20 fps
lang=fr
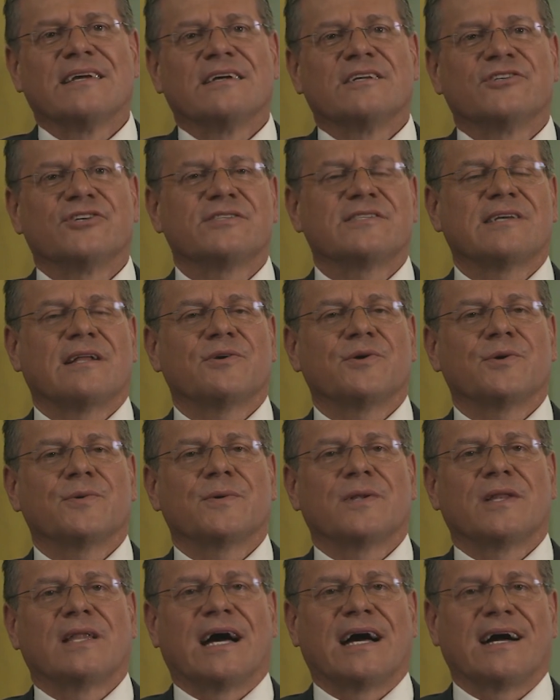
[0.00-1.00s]
Je salue
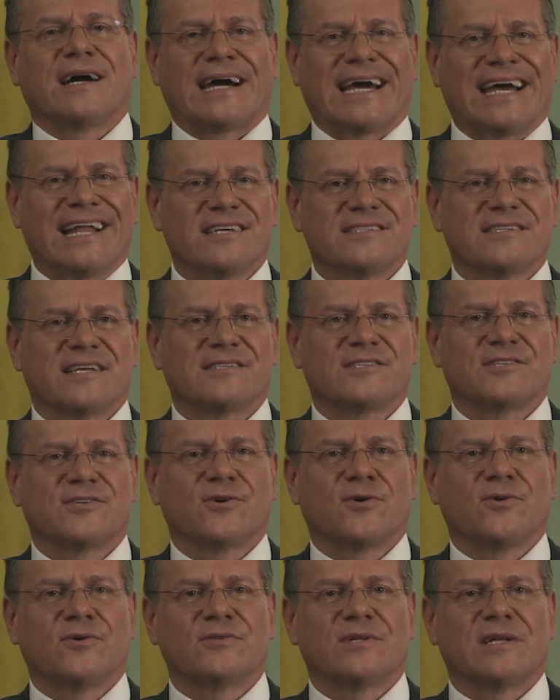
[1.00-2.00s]
la
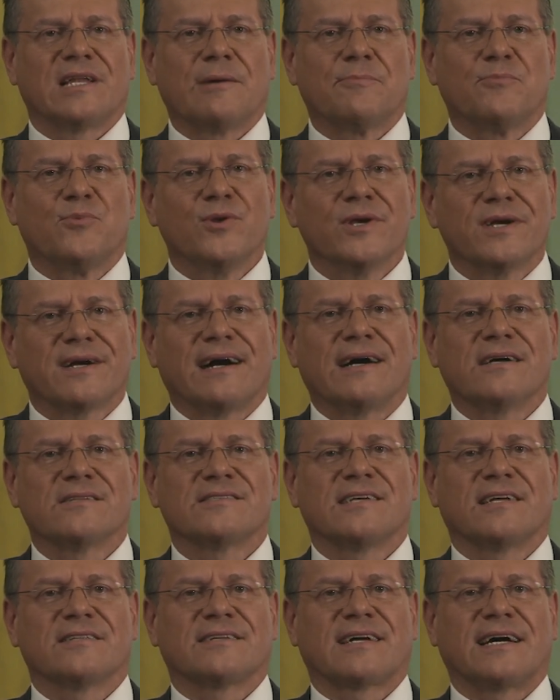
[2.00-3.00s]
réalisation de la plus grande
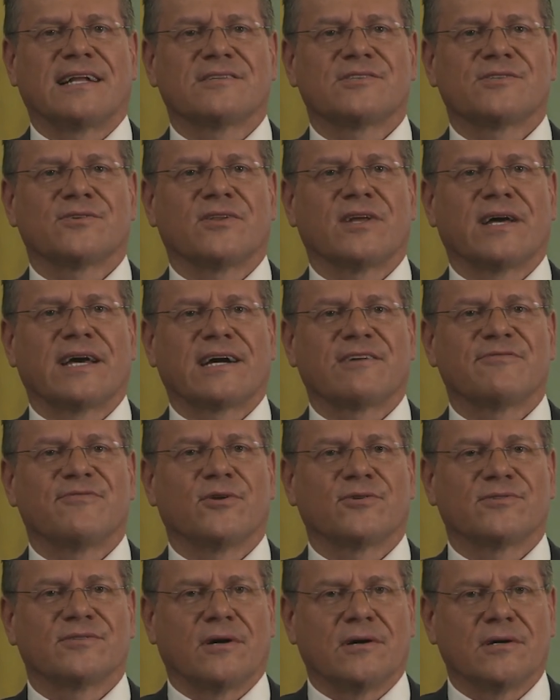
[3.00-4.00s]
centrale solaire
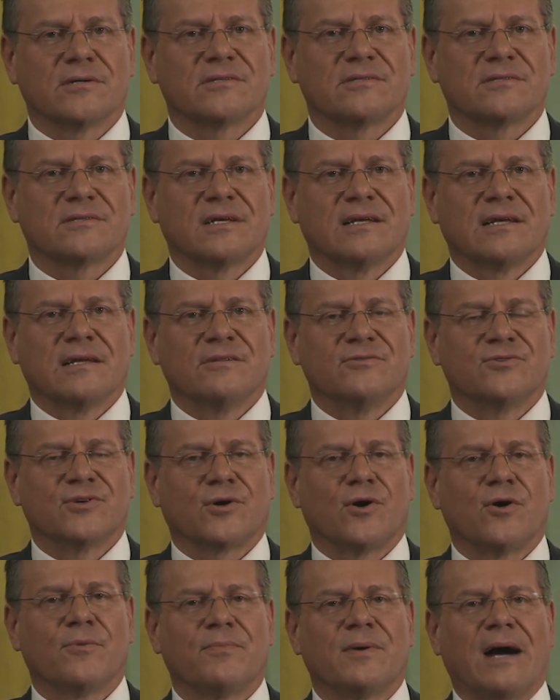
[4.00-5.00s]
flottante
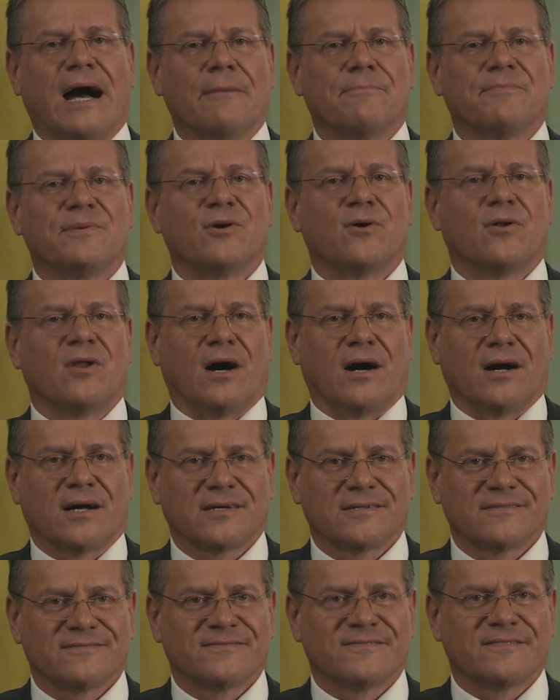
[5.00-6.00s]
d'Europe à Piolan.
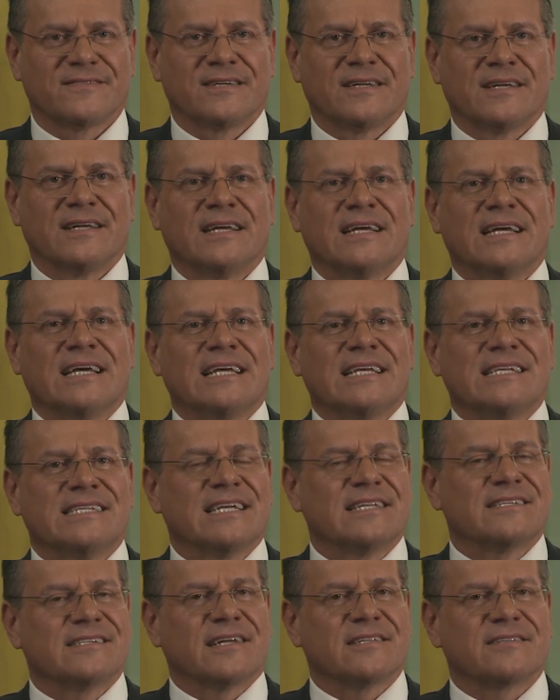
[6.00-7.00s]

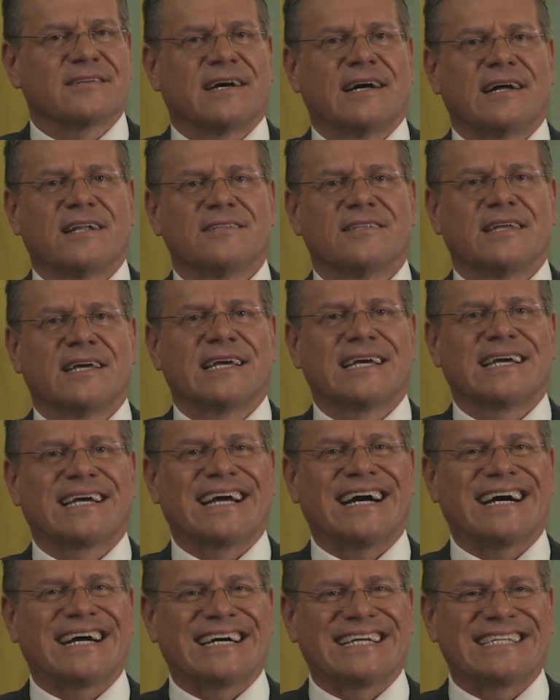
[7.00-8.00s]
Cette centrale de
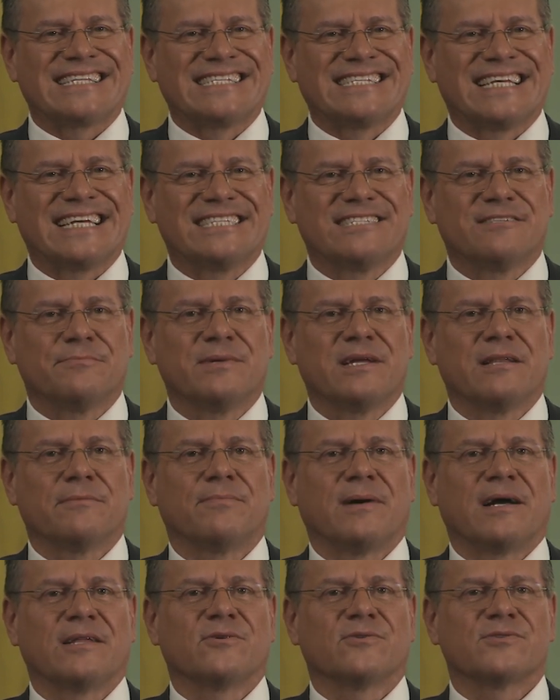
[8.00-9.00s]
47 000
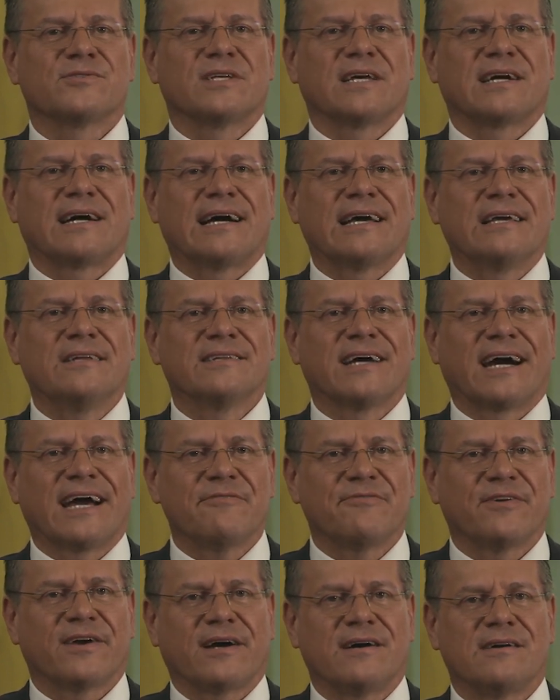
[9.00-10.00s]
panneaux sera une
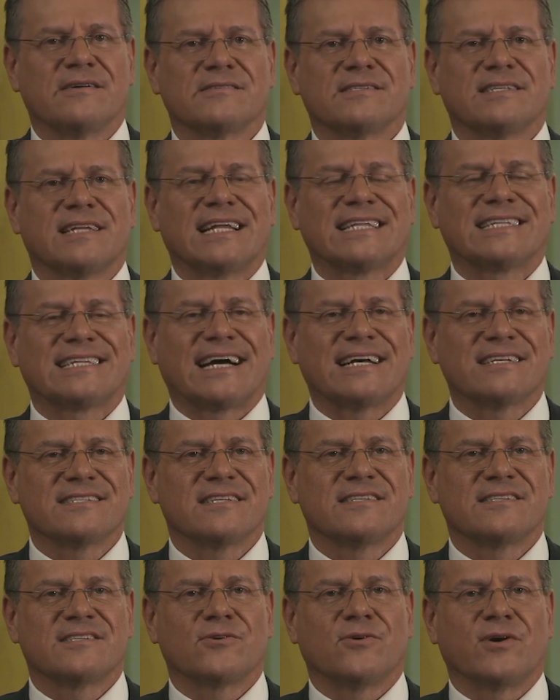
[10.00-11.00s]
référence de la
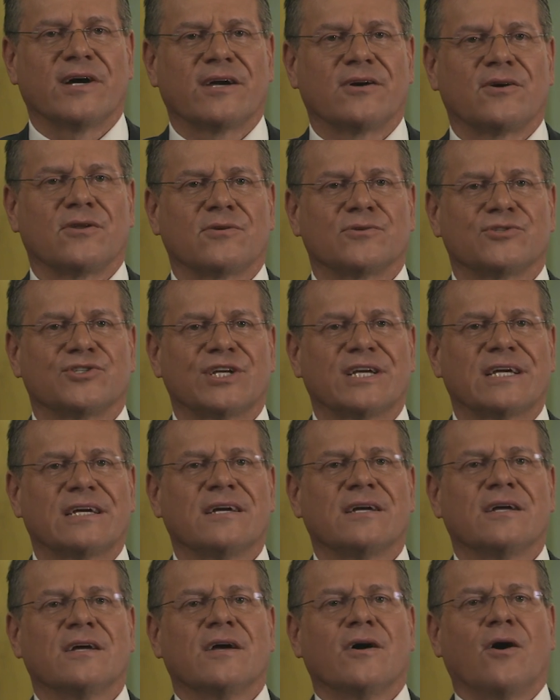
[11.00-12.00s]
transition écologique
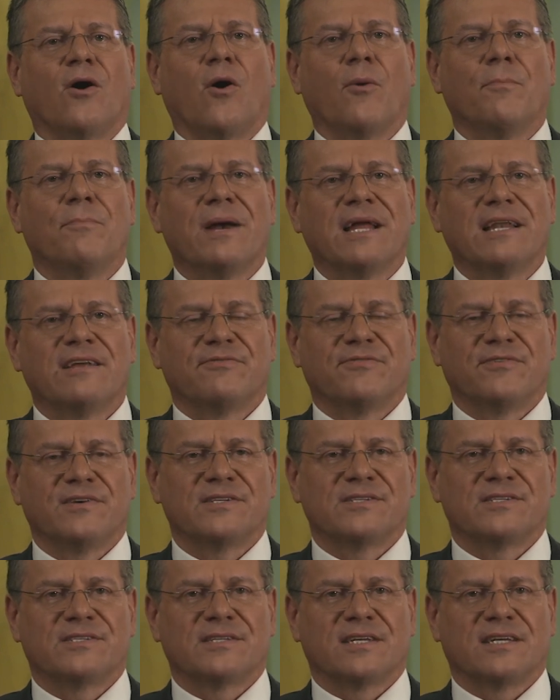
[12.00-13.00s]
au
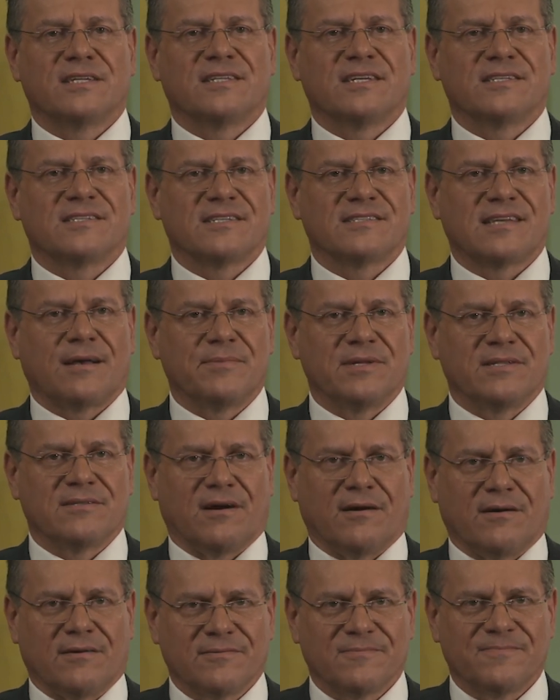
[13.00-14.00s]
bénéfice de ses
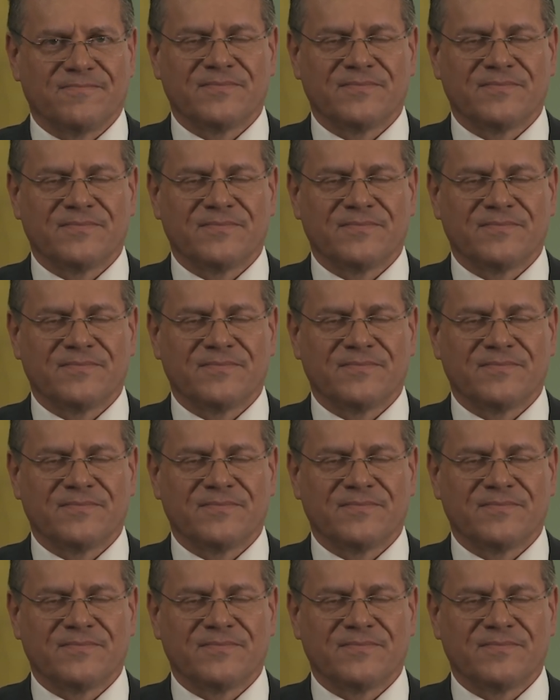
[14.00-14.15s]
habitants.